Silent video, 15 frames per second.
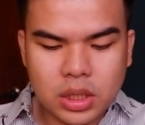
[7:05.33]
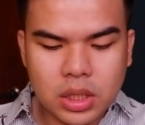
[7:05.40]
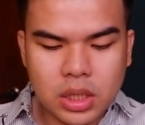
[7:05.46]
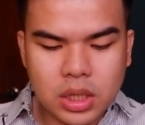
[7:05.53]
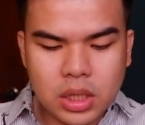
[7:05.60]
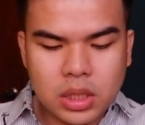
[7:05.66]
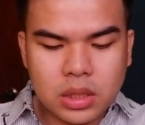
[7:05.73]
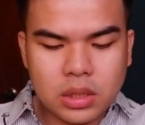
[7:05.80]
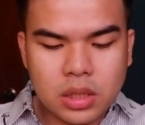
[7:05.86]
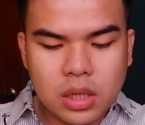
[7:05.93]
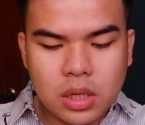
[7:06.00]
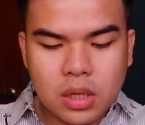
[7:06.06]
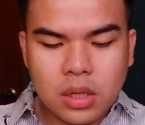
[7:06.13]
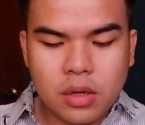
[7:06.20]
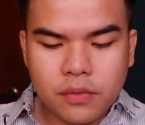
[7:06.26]
Then,
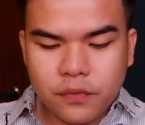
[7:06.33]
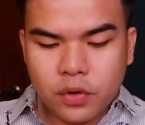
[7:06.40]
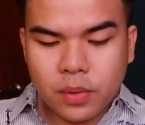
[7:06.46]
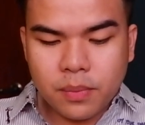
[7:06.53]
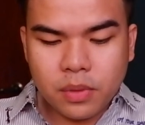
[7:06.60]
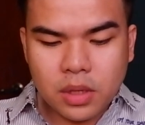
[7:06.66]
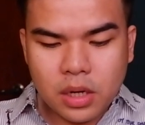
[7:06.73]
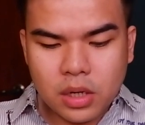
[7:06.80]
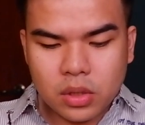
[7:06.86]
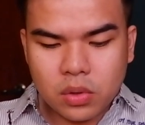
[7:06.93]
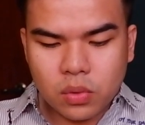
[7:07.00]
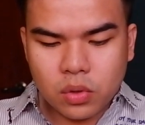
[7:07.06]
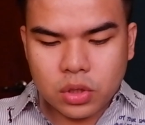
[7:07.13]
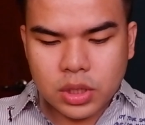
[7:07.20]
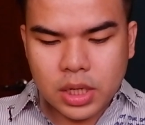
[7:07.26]
from there,
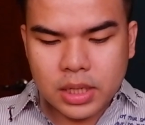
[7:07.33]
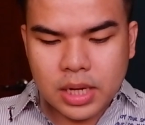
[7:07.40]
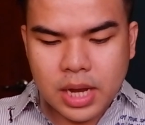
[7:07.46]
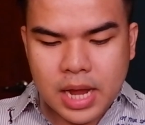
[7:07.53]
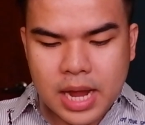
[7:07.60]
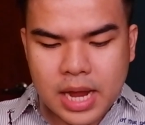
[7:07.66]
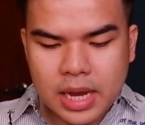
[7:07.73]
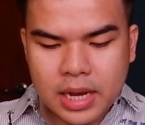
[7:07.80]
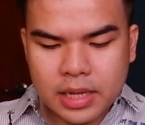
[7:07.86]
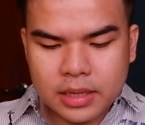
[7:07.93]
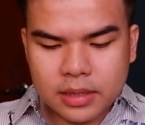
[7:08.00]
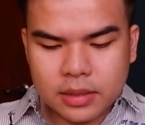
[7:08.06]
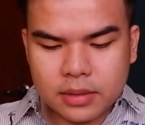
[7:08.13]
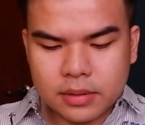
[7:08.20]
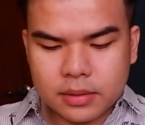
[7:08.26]
doon ko siya ikakalat.